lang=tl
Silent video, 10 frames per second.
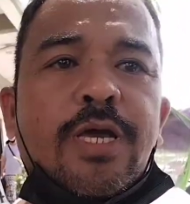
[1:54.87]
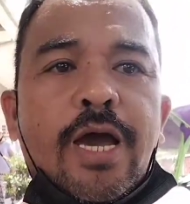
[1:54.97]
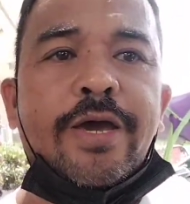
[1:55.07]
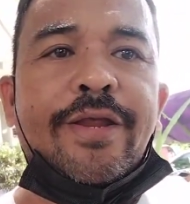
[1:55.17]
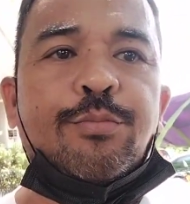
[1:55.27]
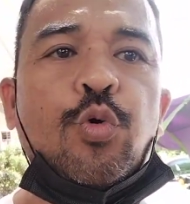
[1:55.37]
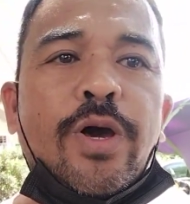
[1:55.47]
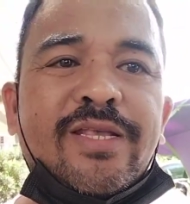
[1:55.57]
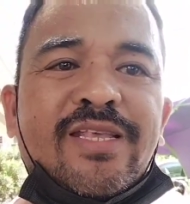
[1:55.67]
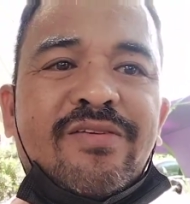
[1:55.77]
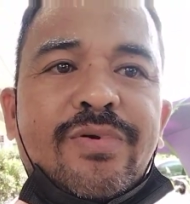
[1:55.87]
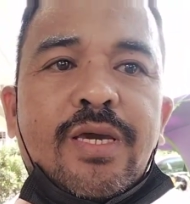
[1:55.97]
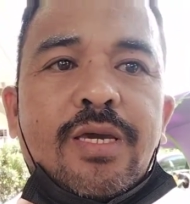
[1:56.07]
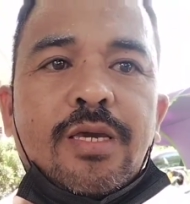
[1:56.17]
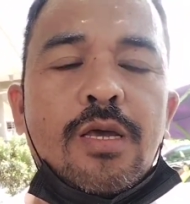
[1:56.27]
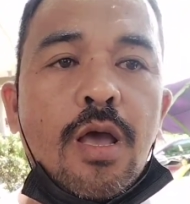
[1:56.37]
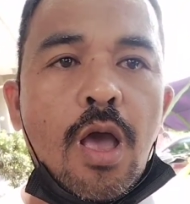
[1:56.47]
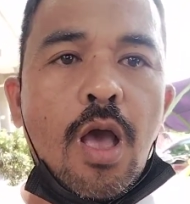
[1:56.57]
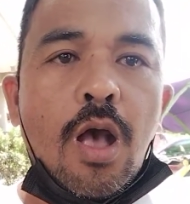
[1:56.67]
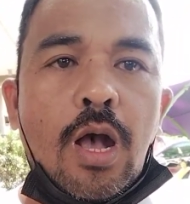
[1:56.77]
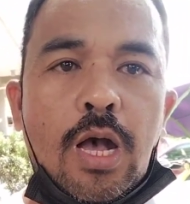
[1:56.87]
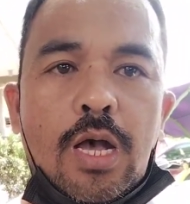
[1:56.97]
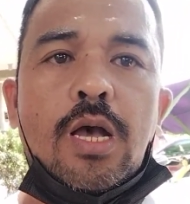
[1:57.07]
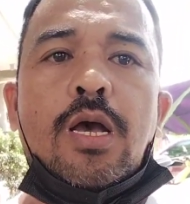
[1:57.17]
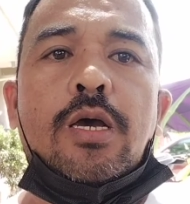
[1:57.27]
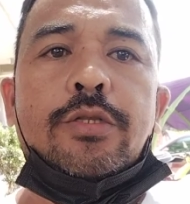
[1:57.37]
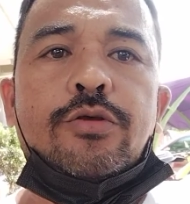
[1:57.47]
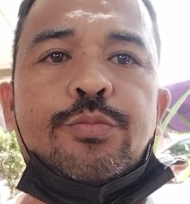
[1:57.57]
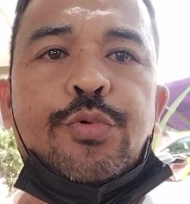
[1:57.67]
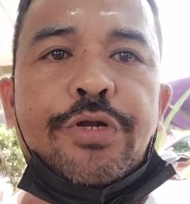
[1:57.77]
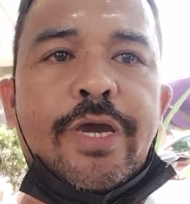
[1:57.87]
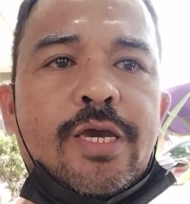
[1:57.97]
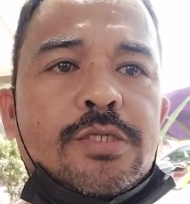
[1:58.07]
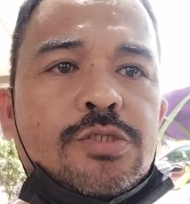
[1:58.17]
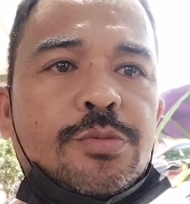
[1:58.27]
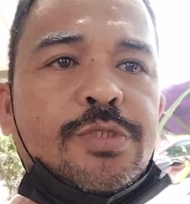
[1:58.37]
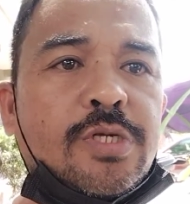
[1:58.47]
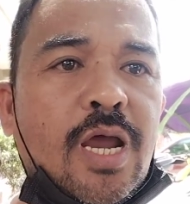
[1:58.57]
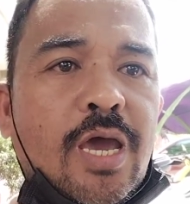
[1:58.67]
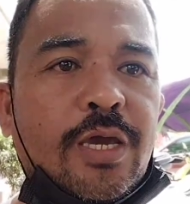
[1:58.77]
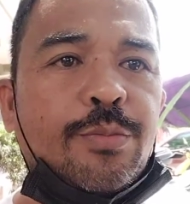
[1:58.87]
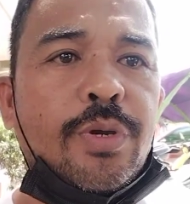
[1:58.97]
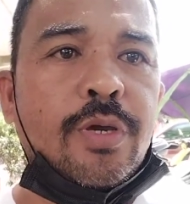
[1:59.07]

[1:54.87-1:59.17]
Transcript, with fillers: ka na Buhay TV. Uh, don't forget, subscribe